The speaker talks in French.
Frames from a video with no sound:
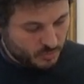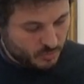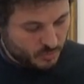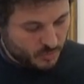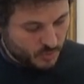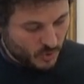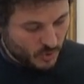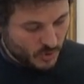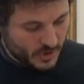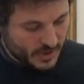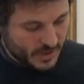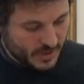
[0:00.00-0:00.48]

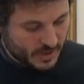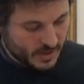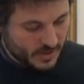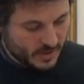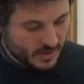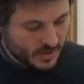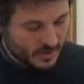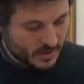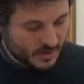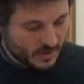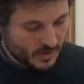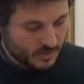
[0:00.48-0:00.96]
pour
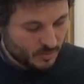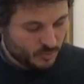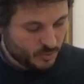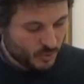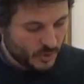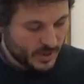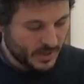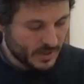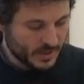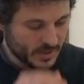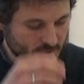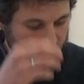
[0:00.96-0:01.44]
les,
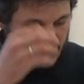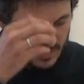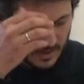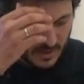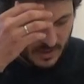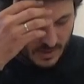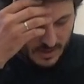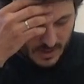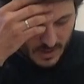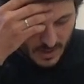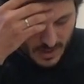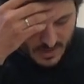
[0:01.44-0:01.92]

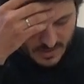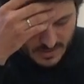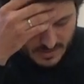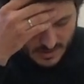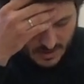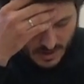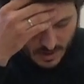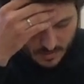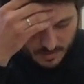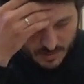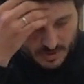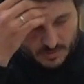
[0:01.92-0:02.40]
chrétiens, assez
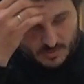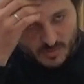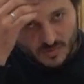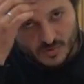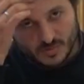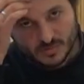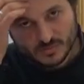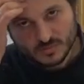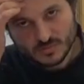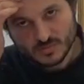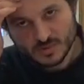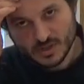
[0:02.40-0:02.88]

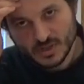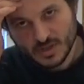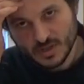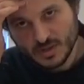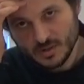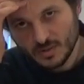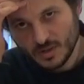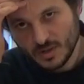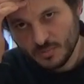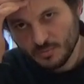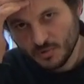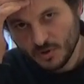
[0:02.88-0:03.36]
rapidement, dès
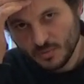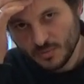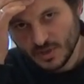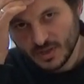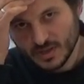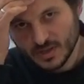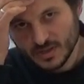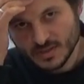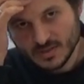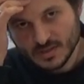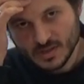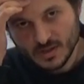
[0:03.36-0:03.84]
les, premiers
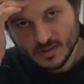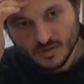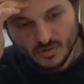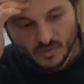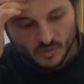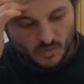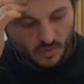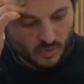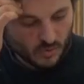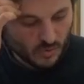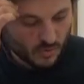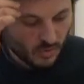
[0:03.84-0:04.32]
chrétiens,
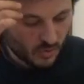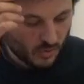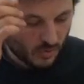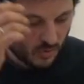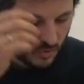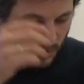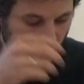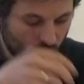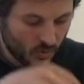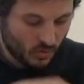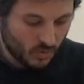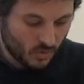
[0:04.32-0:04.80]

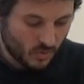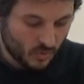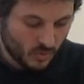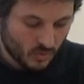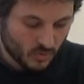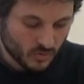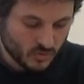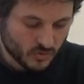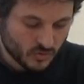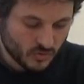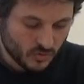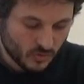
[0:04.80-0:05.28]

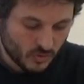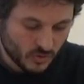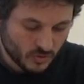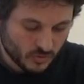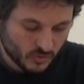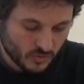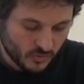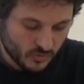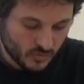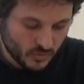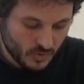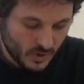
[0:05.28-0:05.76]
on sont,
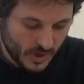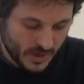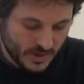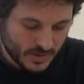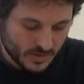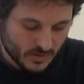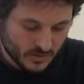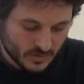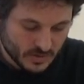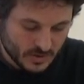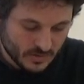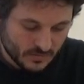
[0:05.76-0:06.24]
venus à
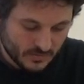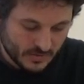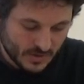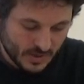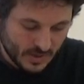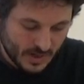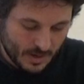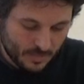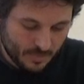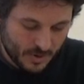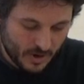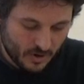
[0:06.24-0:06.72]
identifier
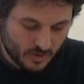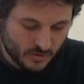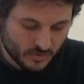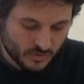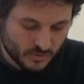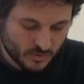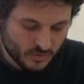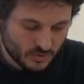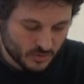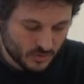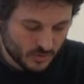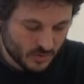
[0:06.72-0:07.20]
la parole
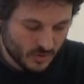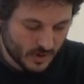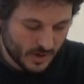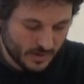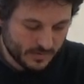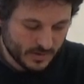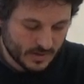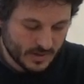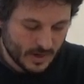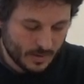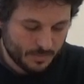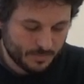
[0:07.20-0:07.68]
de Dieu
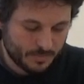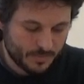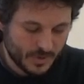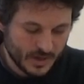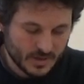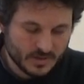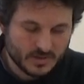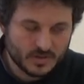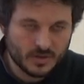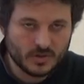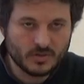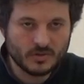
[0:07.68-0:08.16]
avec la
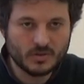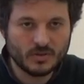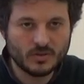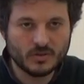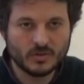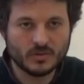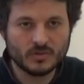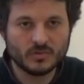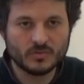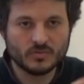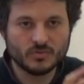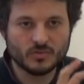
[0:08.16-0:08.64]
personne
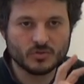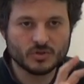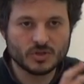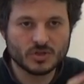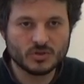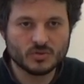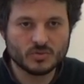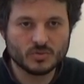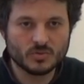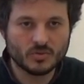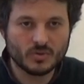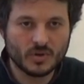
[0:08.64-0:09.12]
de
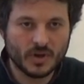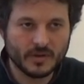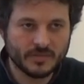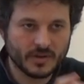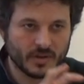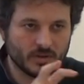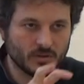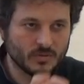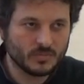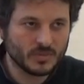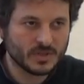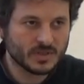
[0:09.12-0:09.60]
Jésus,
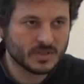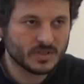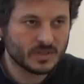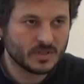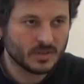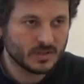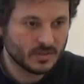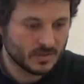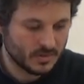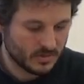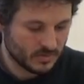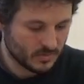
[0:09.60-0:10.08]
avec le
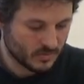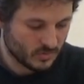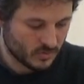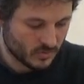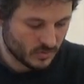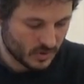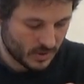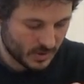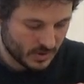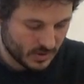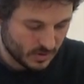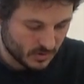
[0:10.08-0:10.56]
Messie. Donc
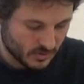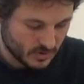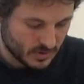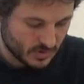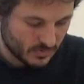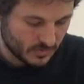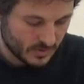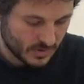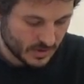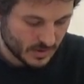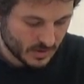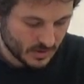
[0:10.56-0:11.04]
on a
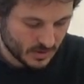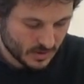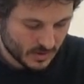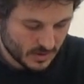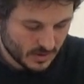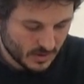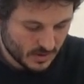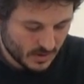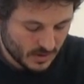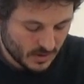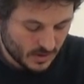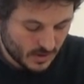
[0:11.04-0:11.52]
identifié
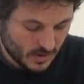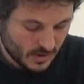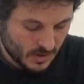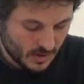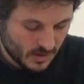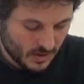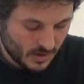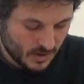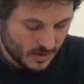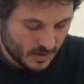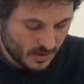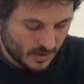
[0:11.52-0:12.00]

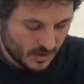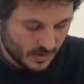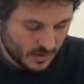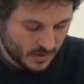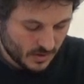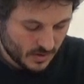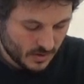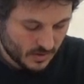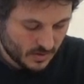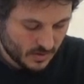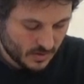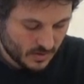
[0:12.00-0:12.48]

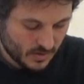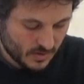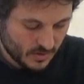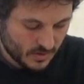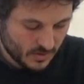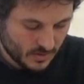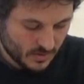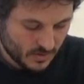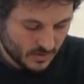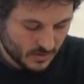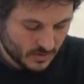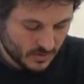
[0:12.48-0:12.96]

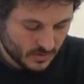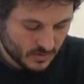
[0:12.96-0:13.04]
euh,